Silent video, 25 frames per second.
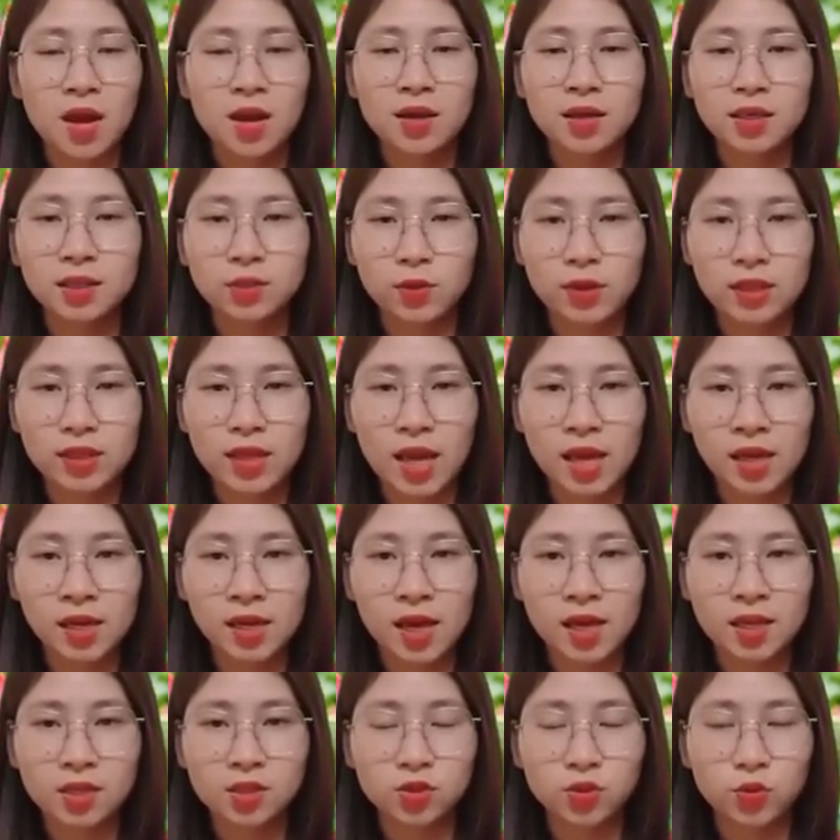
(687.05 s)
người tuổi Thân
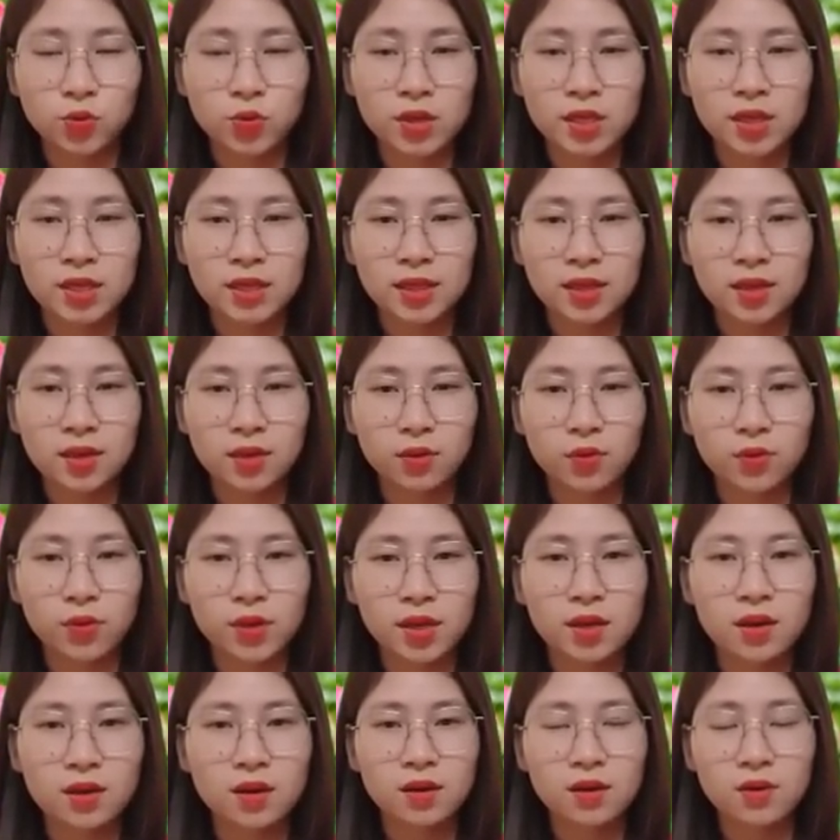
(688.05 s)
cần chú ý tới nguy
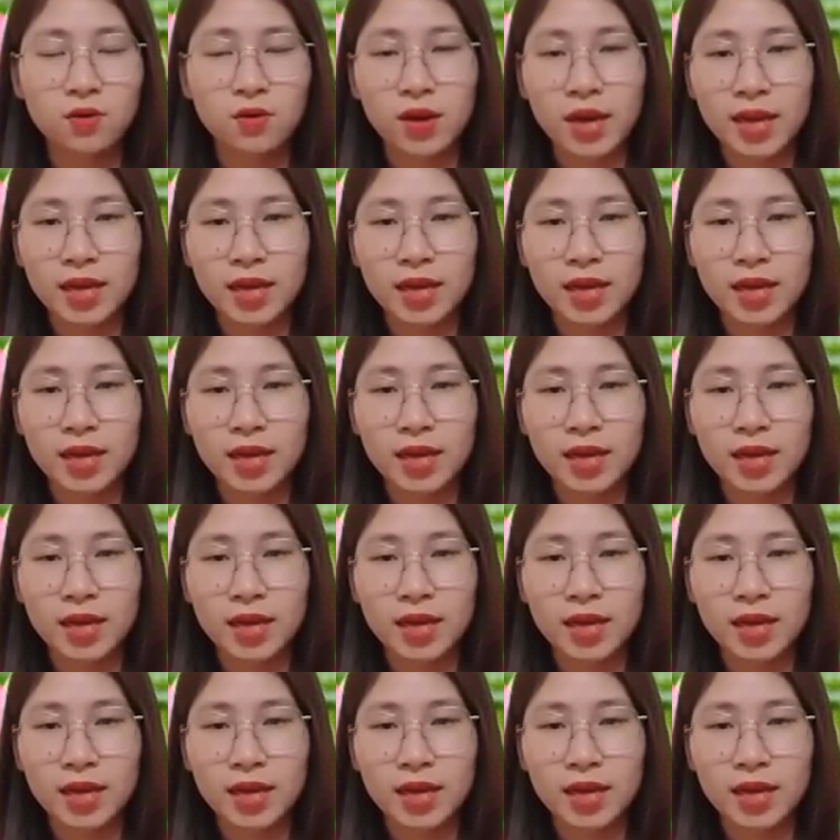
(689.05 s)
cơ có